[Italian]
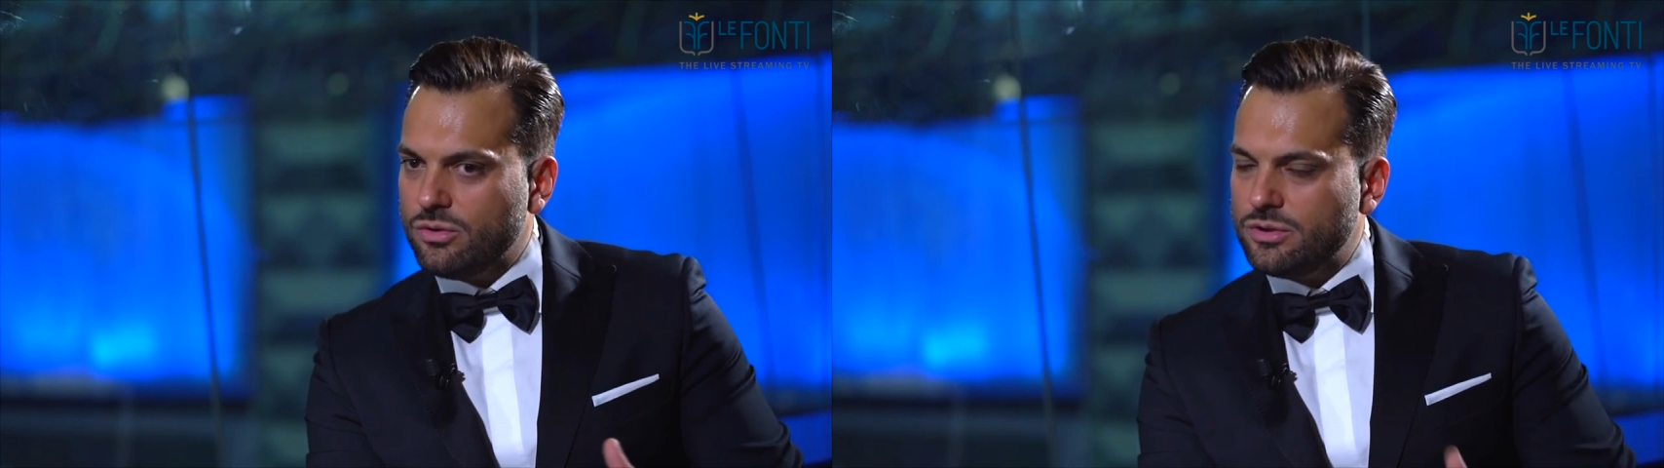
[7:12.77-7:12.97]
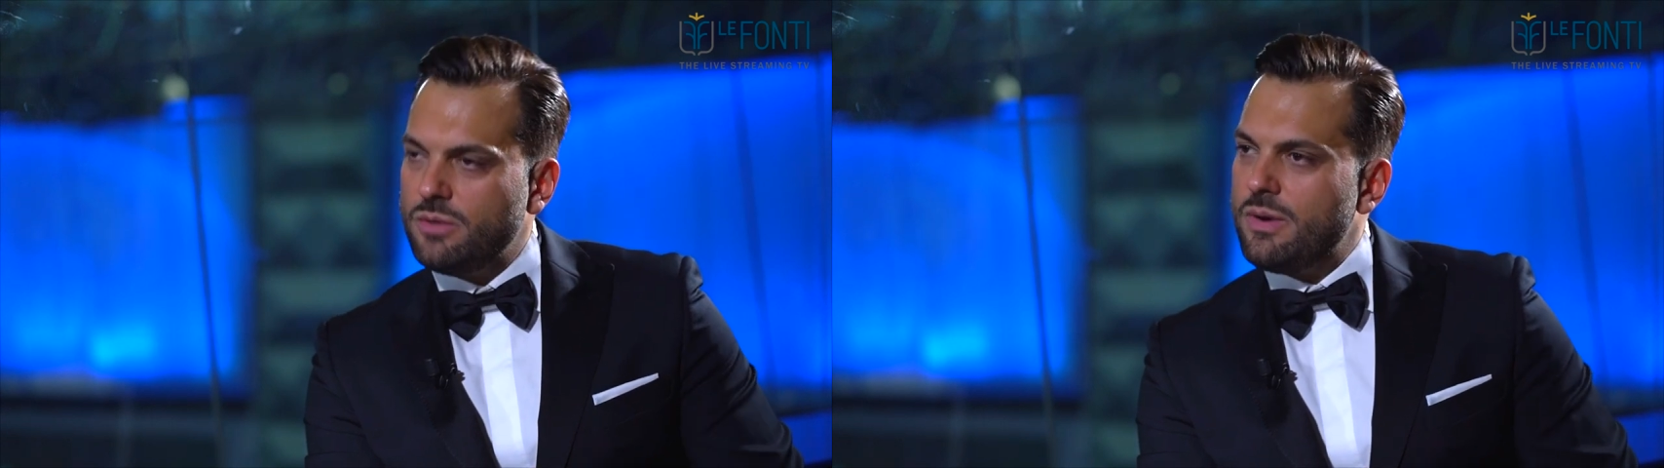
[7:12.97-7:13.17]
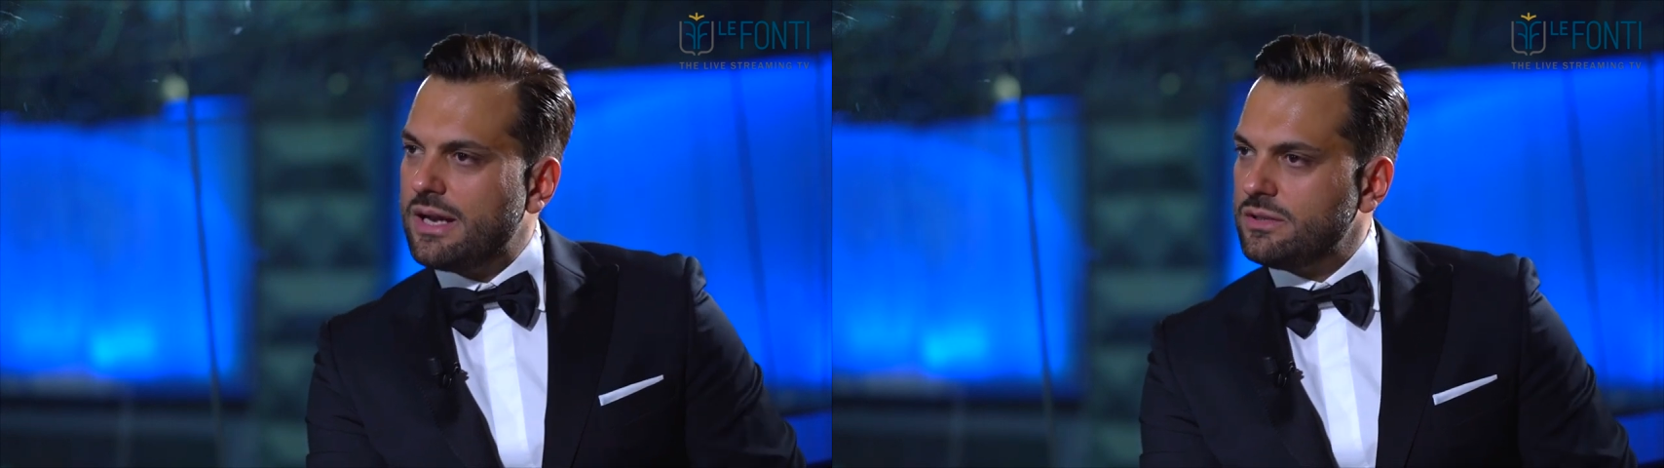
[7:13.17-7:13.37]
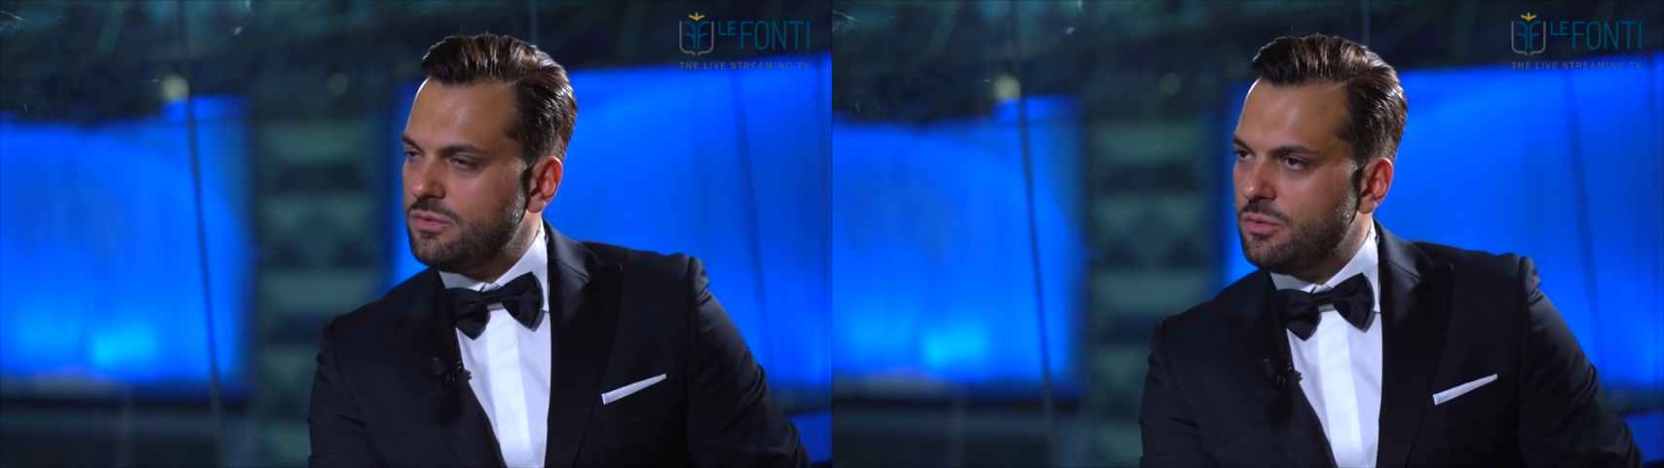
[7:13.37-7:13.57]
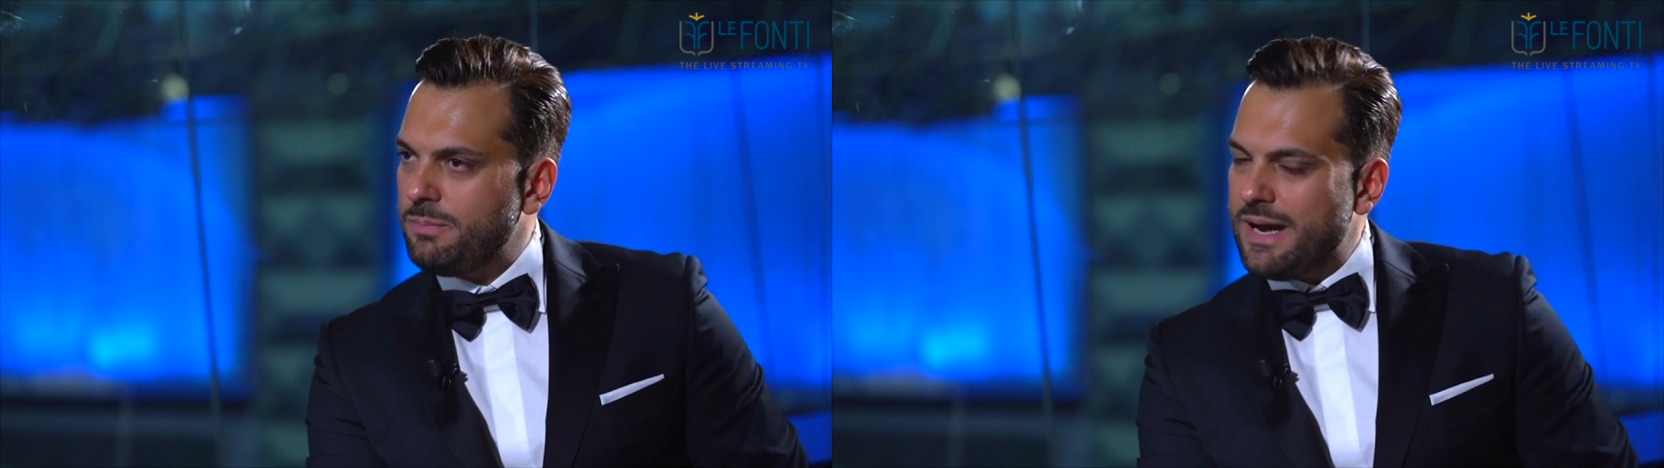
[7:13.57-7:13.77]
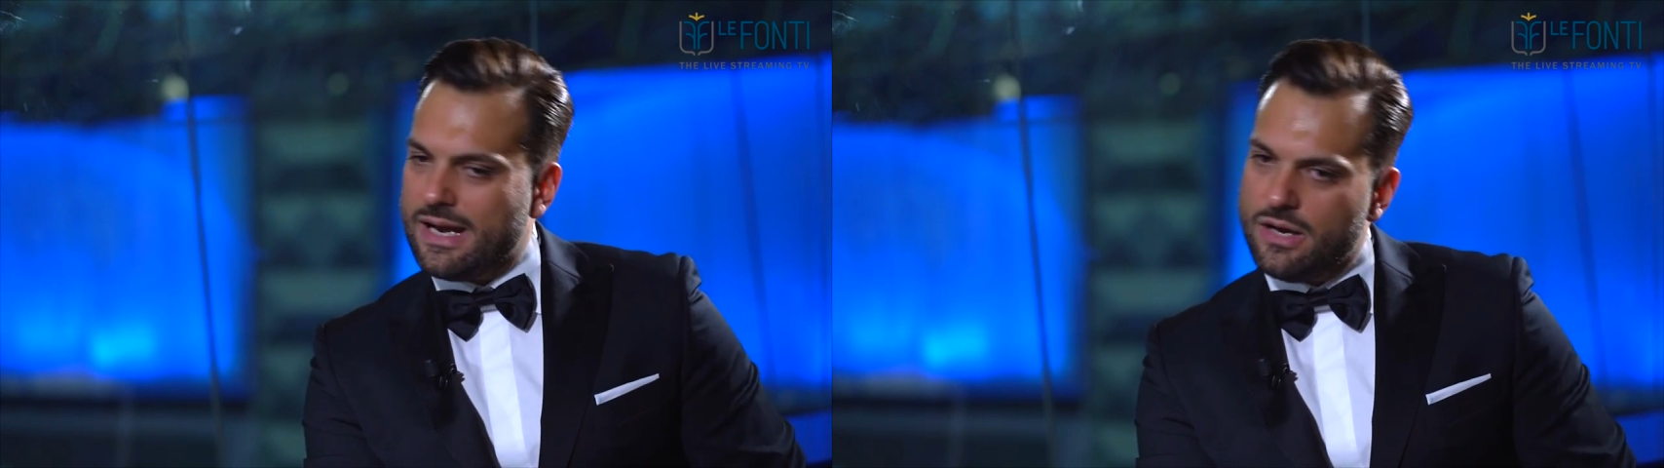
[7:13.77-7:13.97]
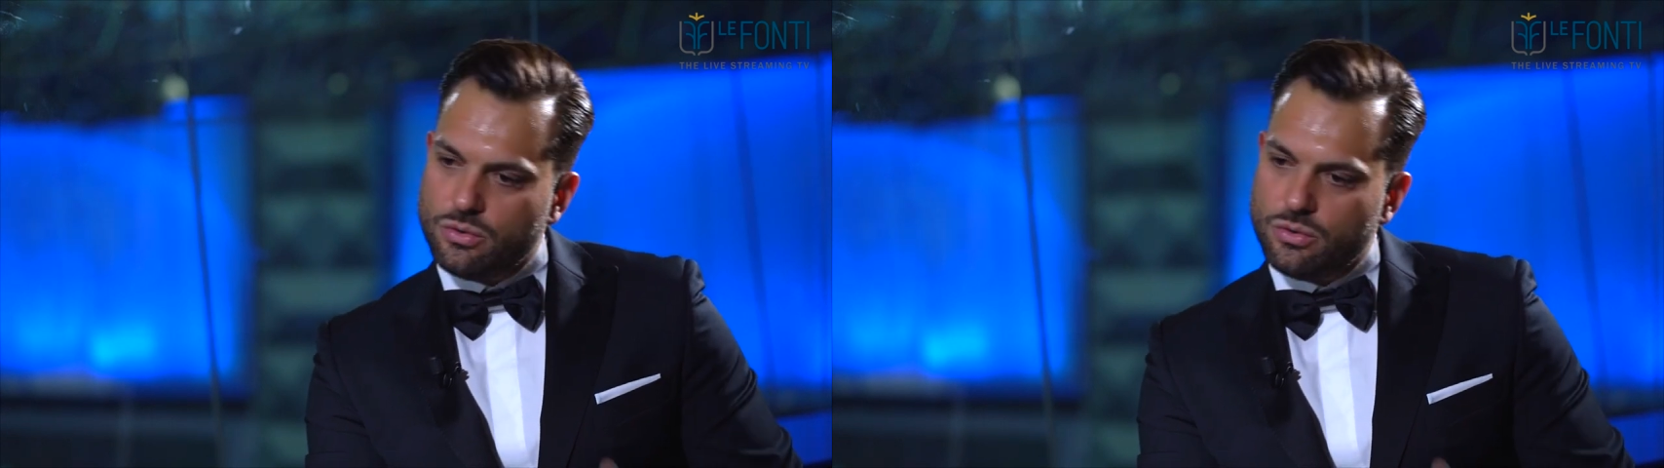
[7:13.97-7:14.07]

continuare a sviluppare